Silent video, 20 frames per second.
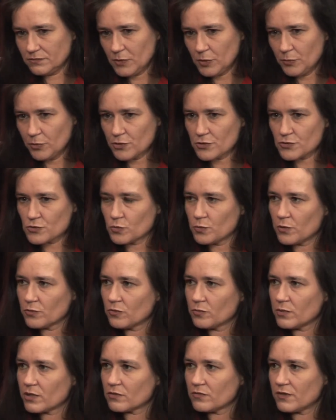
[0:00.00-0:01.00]
Po prostu
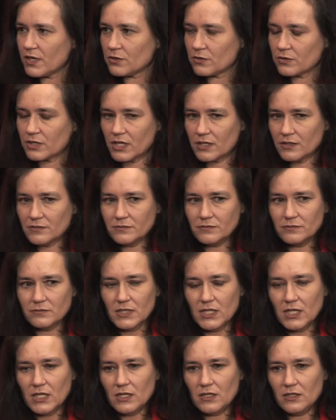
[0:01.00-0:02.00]
ponumerowano je
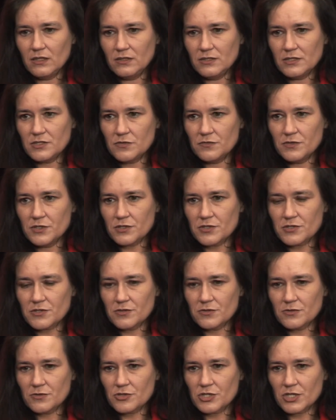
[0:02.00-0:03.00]
i
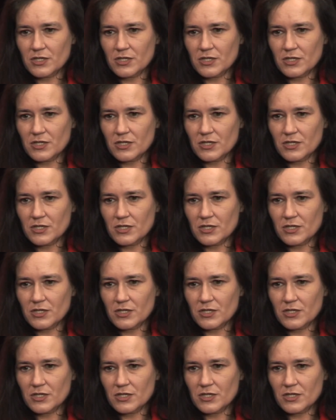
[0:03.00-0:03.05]
stwierdzono,